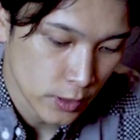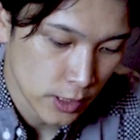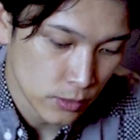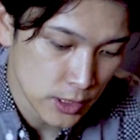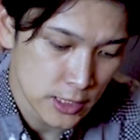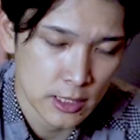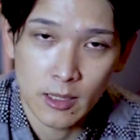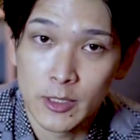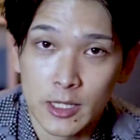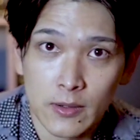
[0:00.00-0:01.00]
えっ、と、センサー
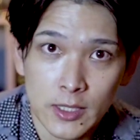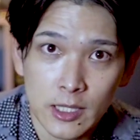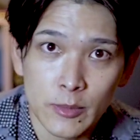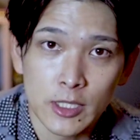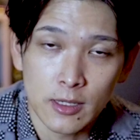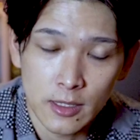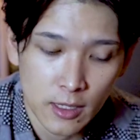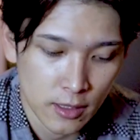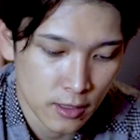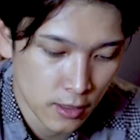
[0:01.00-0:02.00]
がまた変わったみたい
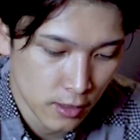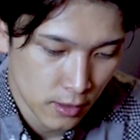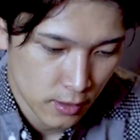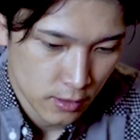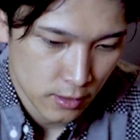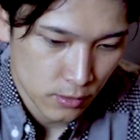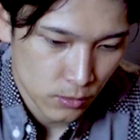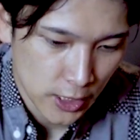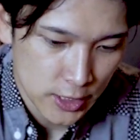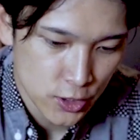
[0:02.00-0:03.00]
で、えっ、
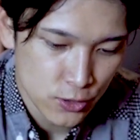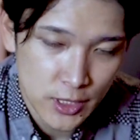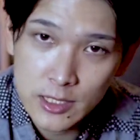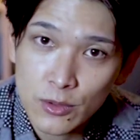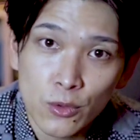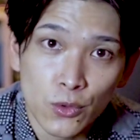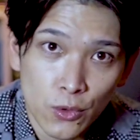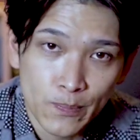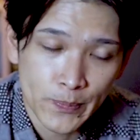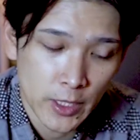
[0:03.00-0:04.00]
と、血中酸素濃
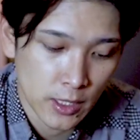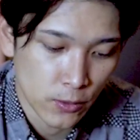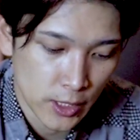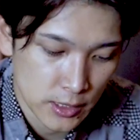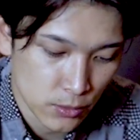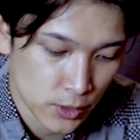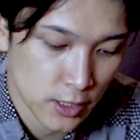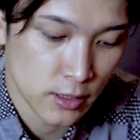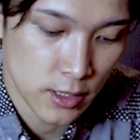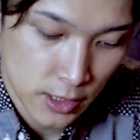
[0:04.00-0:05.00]
度なんかを計測
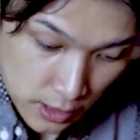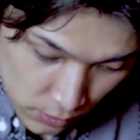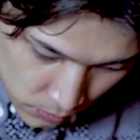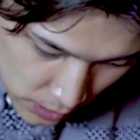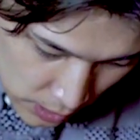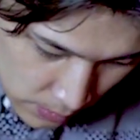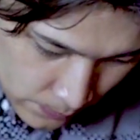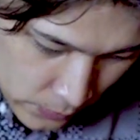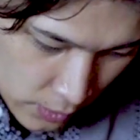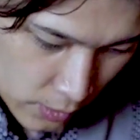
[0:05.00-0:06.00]
でできたりとか、
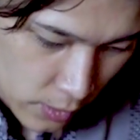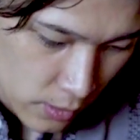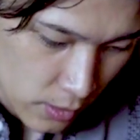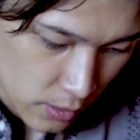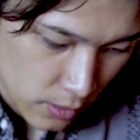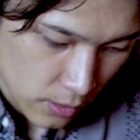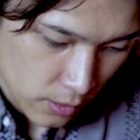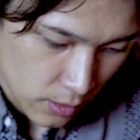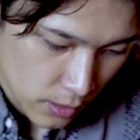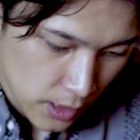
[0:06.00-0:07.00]

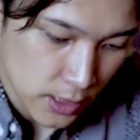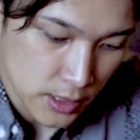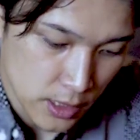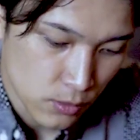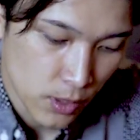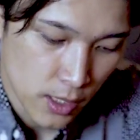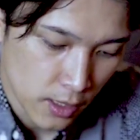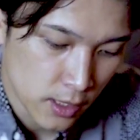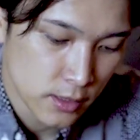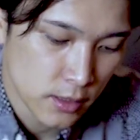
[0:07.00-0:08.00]
えー、かなり精度が
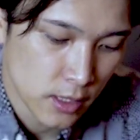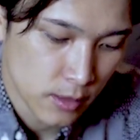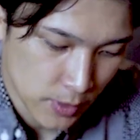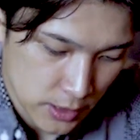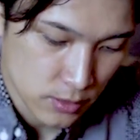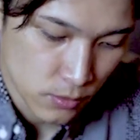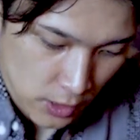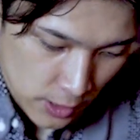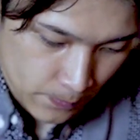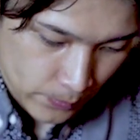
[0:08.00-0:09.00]
上がっていますの
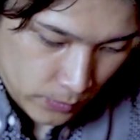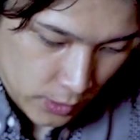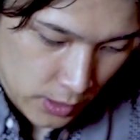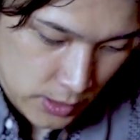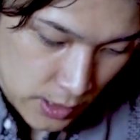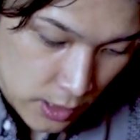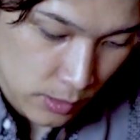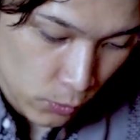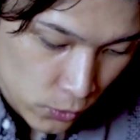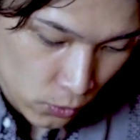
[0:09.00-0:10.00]
で、えー、さら
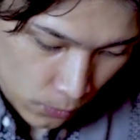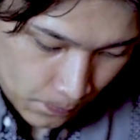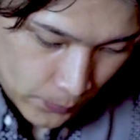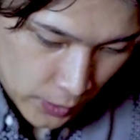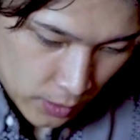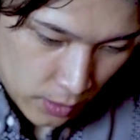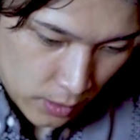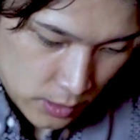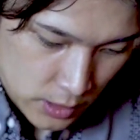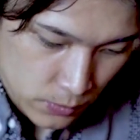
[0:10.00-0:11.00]
にもっと、
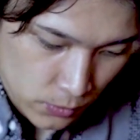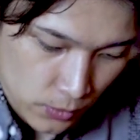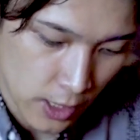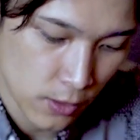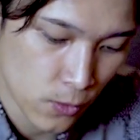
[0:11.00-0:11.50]
えー、自分の健